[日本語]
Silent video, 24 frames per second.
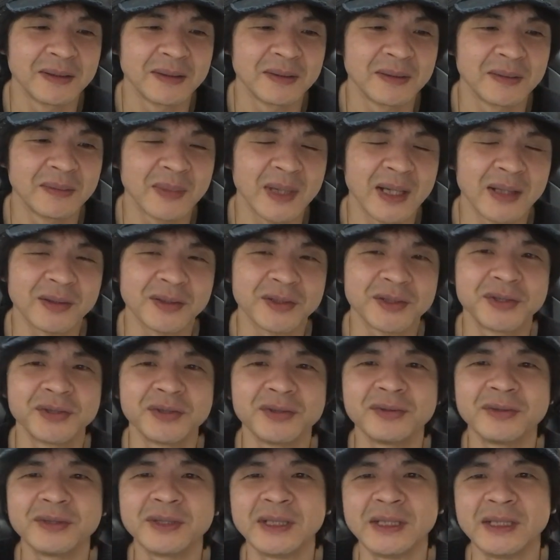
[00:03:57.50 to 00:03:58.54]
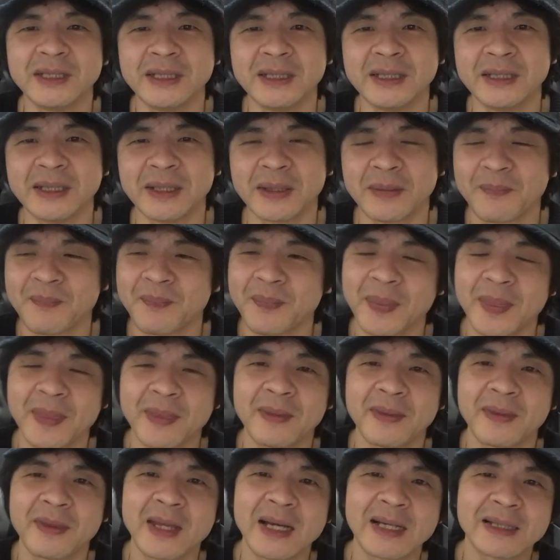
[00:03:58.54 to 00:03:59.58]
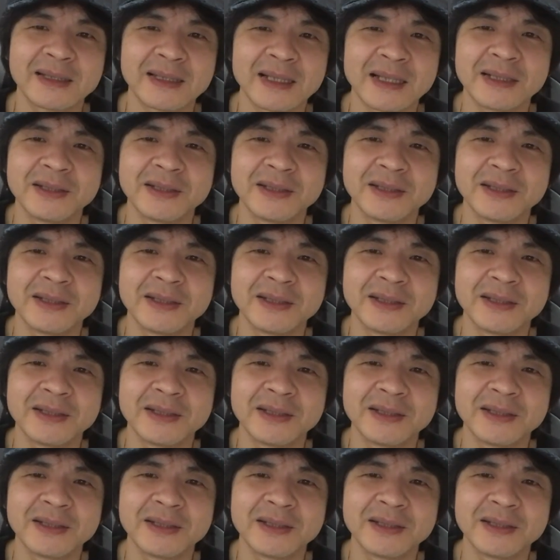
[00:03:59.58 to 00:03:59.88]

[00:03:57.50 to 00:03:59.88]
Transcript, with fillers: まあ、あの修理に出さ